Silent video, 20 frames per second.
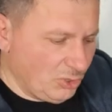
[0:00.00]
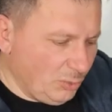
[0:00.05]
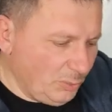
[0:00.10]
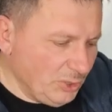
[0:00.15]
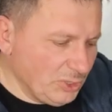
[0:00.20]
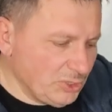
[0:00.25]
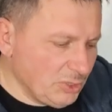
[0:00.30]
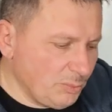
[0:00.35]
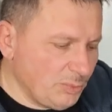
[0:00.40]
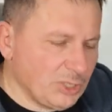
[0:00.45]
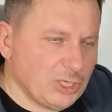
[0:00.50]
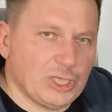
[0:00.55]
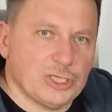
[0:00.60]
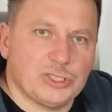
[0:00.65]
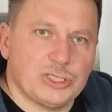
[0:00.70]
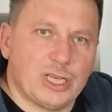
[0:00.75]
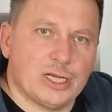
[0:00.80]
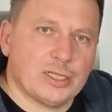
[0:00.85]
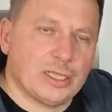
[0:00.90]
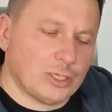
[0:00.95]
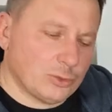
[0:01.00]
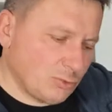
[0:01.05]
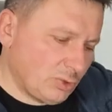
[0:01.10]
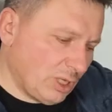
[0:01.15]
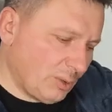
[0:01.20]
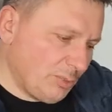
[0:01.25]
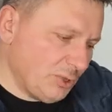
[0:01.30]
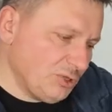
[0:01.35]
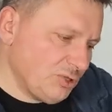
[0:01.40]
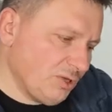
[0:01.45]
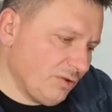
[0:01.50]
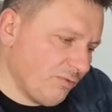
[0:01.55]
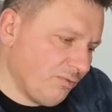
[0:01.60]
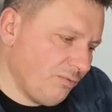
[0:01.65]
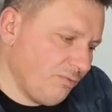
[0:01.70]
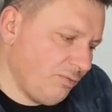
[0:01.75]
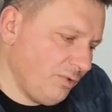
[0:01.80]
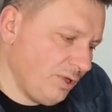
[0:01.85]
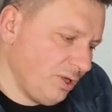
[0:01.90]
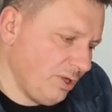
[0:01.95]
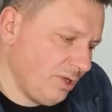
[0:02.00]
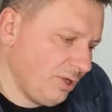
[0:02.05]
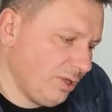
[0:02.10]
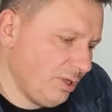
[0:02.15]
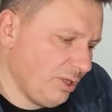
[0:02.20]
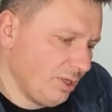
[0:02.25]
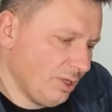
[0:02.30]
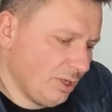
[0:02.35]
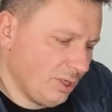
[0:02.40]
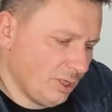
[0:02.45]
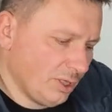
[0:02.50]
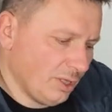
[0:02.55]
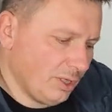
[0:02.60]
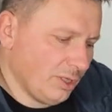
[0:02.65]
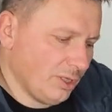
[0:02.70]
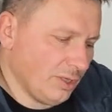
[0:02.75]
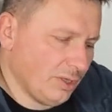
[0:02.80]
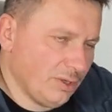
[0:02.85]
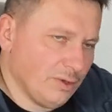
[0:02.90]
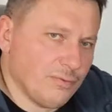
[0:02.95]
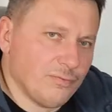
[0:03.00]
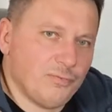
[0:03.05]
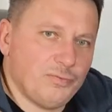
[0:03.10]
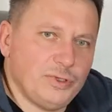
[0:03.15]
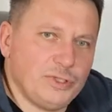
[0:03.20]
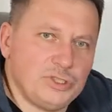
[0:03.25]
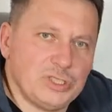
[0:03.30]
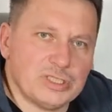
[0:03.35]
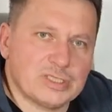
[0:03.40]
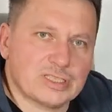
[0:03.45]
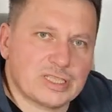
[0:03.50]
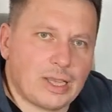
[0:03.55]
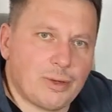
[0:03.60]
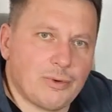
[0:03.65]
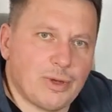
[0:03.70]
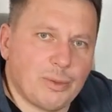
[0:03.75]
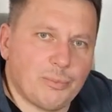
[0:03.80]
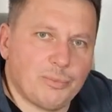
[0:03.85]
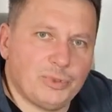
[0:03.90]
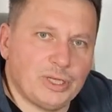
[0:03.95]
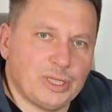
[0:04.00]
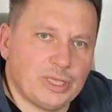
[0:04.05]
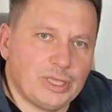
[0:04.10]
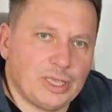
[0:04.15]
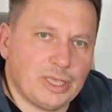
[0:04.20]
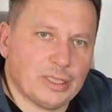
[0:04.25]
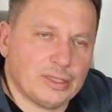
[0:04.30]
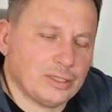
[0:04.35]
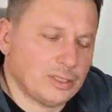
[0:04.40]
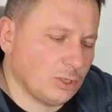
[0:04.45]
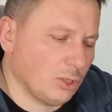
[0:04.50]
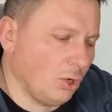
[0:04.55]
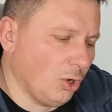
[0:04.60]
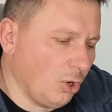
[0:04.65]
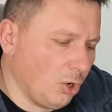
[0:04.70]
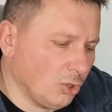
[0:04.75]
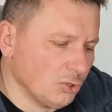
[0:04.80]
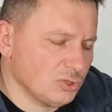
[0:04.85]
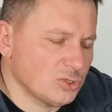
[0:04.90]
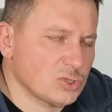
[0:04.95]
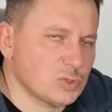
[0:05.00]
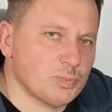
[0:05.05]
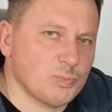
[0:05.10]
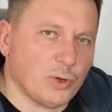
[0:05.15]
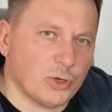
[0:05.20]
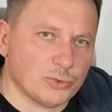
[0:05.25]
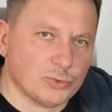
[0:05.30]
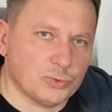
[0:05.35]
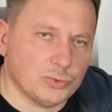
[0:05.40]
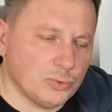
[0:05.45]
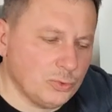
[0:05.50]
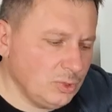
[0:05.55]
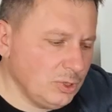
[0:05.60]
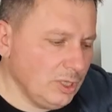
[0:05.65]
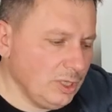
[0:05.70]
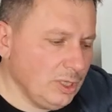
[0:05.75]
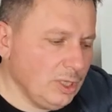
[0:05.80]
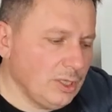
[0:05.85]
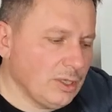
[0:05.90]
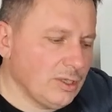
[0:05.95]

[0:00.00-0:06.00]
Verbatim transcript: To będzie brykieciarka, która będzie wy, e, wyciskała brykiet od spodu.